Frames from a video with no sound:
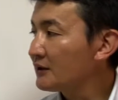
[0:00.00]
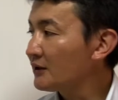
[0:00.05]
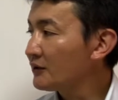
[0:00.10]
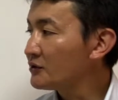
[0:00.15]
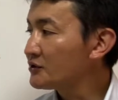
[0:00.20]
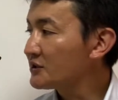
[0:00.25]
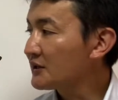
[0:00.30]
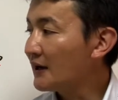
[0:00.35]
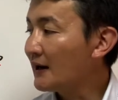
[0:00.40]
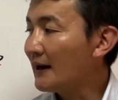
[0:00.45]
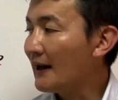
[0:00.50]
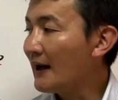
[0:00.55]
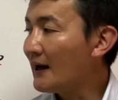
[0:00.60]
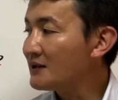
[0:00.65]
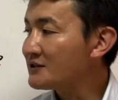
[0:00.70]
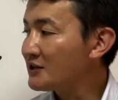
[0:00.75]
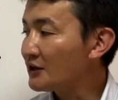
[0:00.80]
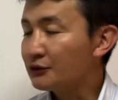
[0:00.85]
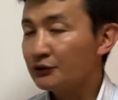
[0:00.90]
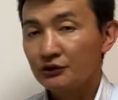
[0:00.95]
ている力、
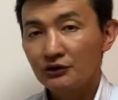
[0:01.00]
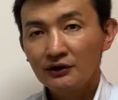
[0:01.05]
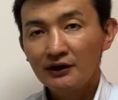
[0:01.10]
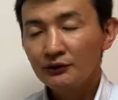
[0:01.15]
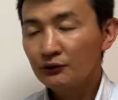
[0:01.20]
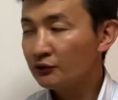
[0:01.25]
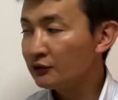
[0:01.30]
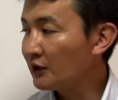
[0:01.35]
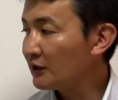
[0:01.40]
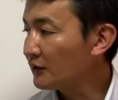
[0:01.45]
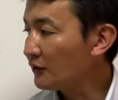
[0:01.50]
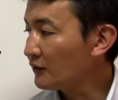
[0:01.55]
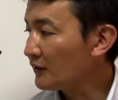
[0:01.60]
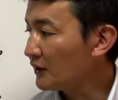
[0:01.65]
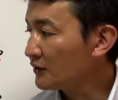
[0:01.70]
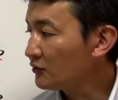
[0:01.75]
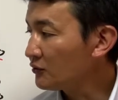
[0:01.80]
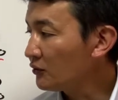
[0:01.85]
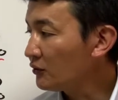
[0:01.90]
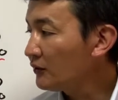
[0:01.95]
ラージ F っていうのはどうなってる
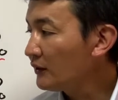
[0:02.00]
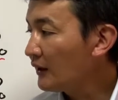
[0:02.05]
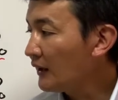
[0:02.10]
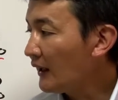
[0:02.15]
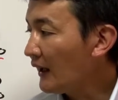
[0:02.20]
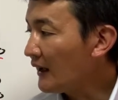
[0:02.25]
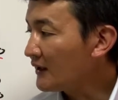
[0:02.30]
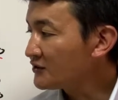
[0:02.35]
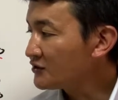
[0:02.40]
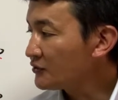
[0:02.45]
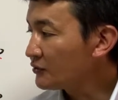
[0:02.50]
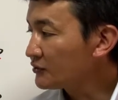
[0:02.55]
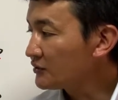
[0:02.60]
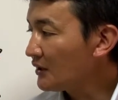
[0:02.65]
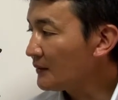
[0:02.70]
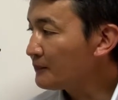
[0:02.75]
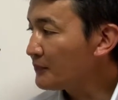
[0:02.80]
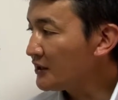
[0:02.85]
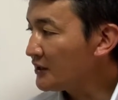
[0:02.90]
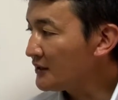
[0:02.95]
かというと、圧力
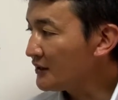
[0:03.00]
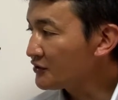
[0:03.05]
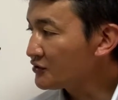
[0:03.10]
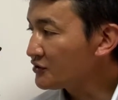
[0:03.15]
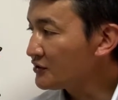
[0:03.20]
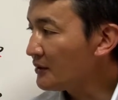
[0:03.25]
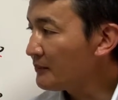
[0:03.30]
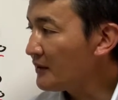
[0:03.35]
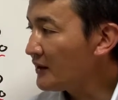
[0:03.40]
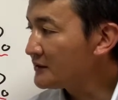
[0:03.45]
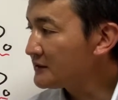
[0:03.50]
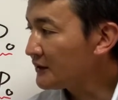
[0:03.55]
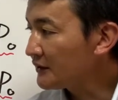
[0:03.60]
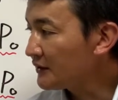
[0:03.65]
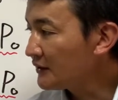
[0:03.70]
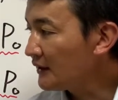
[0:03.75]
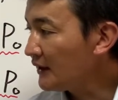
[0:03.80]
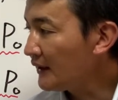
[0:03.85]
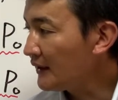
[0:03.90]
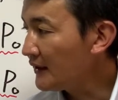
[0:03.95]
が P' で面
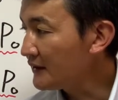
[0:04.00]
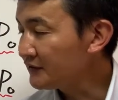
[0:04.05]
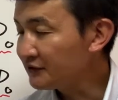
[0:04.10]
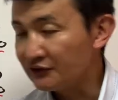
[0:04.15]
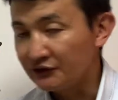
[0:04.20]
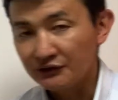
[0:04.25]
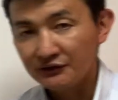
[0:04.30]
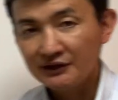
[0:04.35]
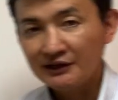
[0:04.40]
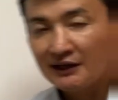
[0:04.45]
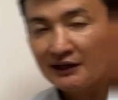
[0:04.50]
積が S に